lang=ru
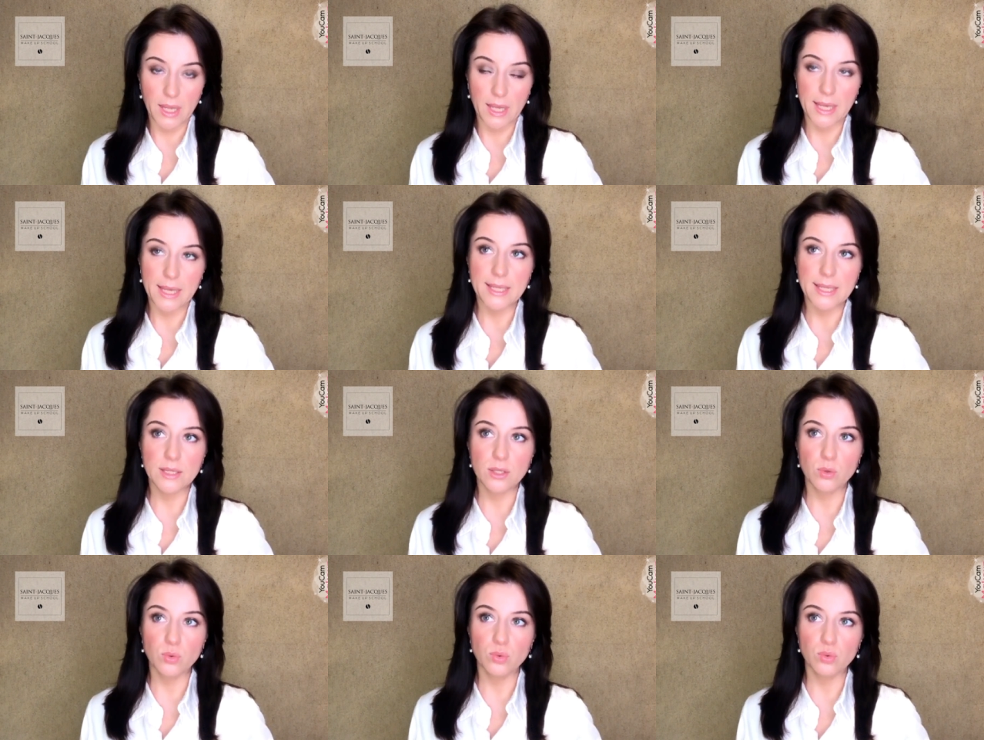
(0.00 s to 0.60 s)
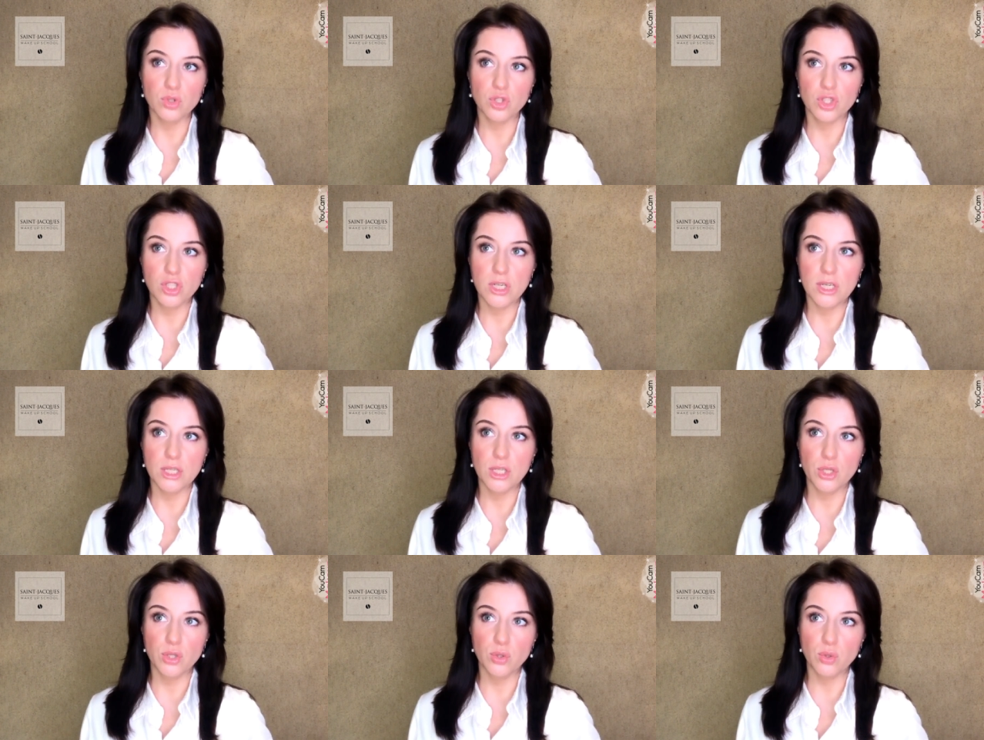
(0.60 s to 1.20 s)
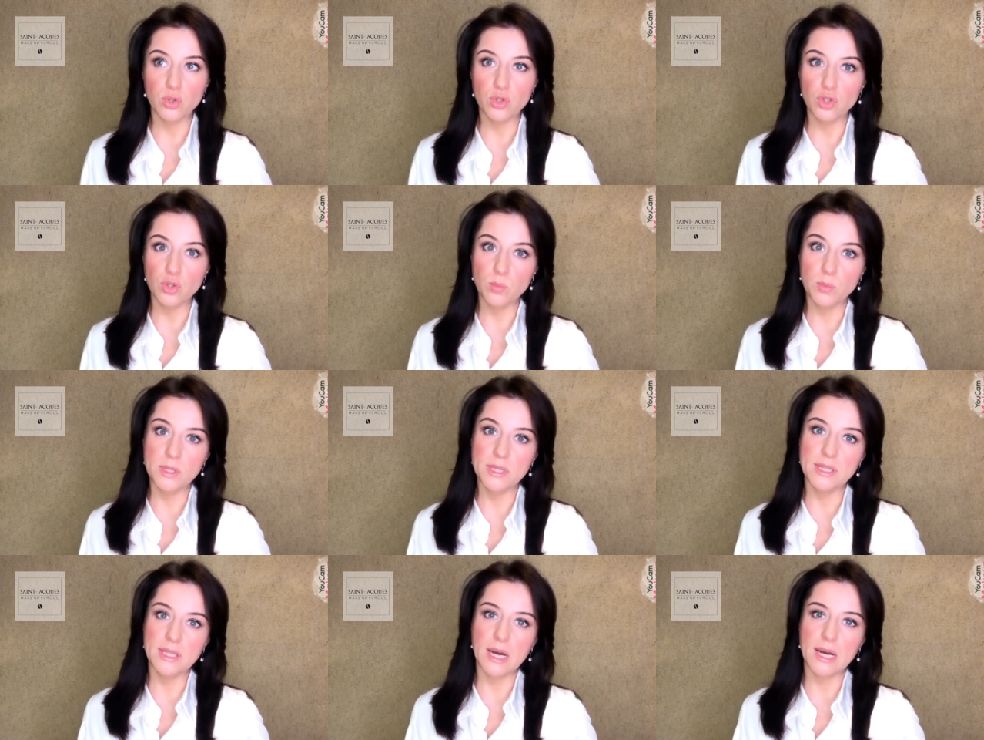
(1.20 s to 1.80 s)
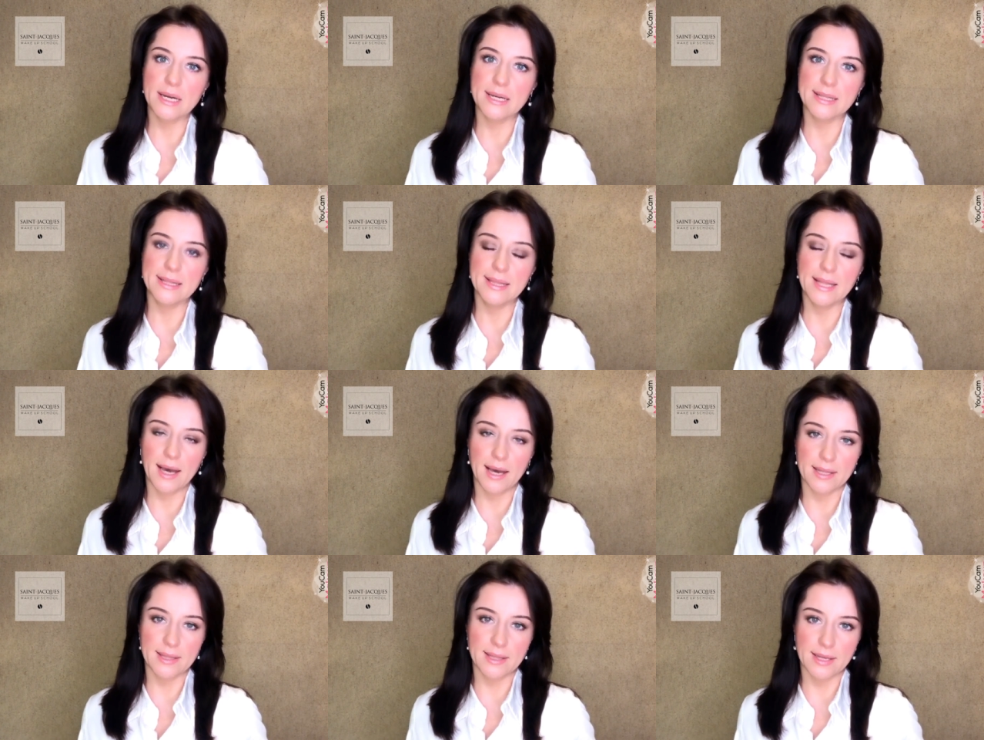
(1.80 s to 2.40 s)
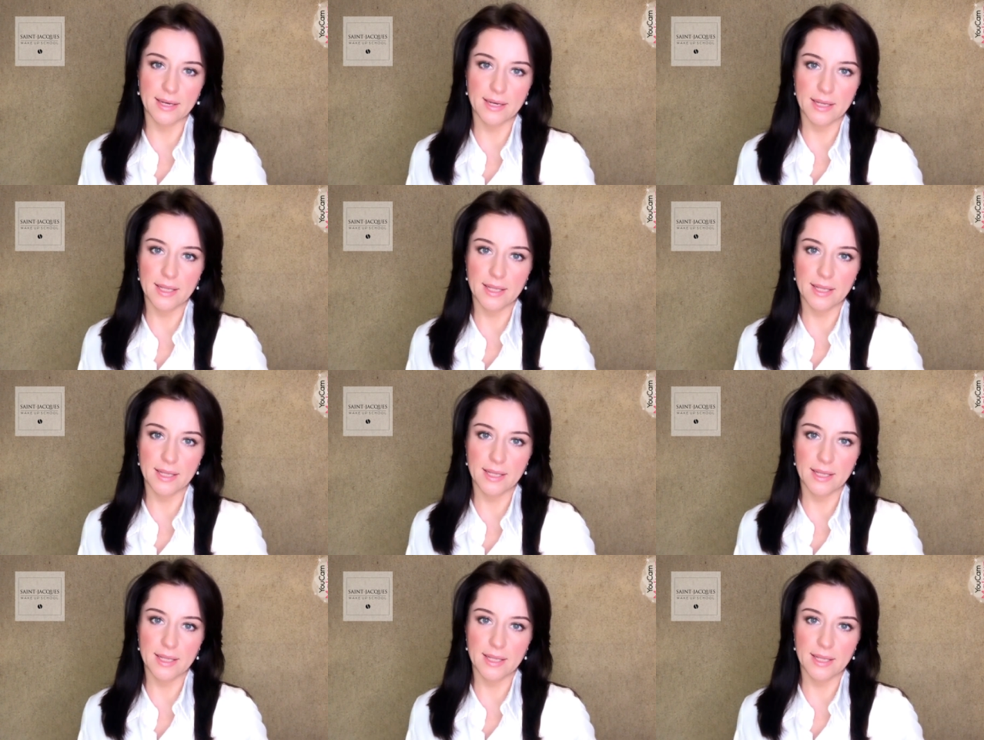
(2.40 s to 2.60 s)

Это уже не то, чтобы так надо.